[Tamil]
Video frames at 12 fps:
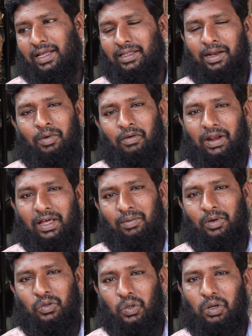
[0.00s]
அதை நம்ம
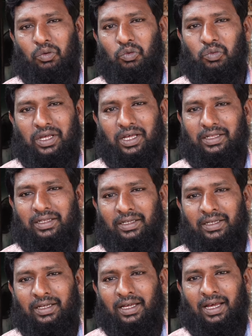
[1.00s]
விளக்கமாக சொல்லவும் முடியாது
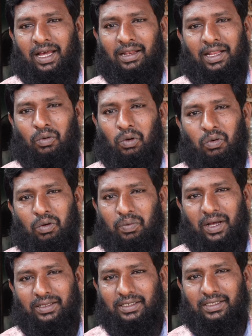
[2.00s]
எல்லாம் ஒருவன்
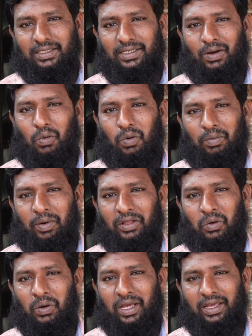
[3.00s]
பார்த்துக்கிட்டு இருக்கான் ஒவ்வொரு
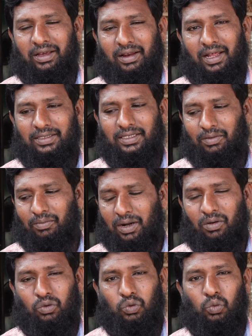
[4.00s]
மனிதனுடைய இகலாஸ்
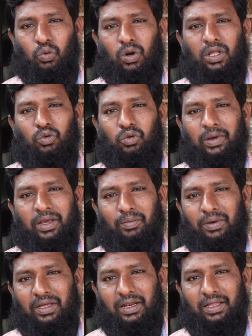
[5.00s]
மண் உள்ள தூய்மை
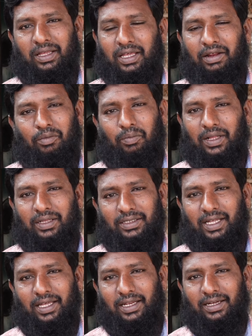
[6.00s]
எப்படிங்கிறத இறைவன்
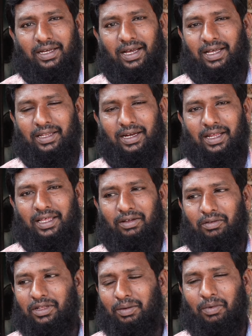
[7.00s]
பார்த்துக்கிட்டு தான் இருக்கான் அதனால்
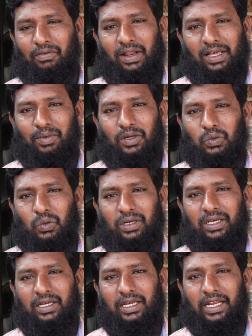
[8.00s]
இதை வந்து நம்ம விளக்கமாக
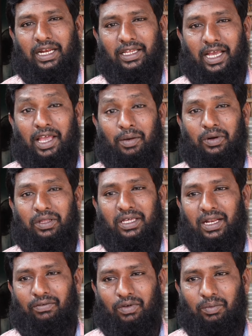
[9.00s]
சொல்லி என்ன
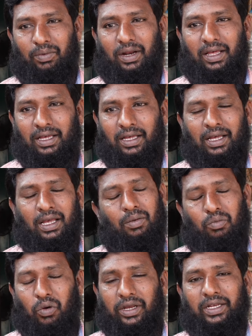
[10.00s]
நியாயப்படுத்திக்க நான் விரும்பலை
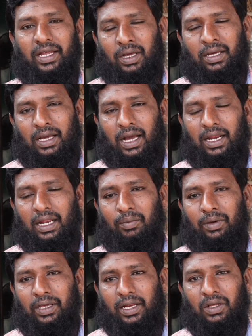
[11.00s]
போயிட்டேன்
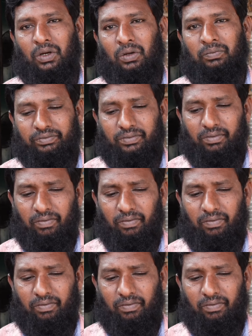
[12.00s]
காலையில் போய் இறங்குறோம்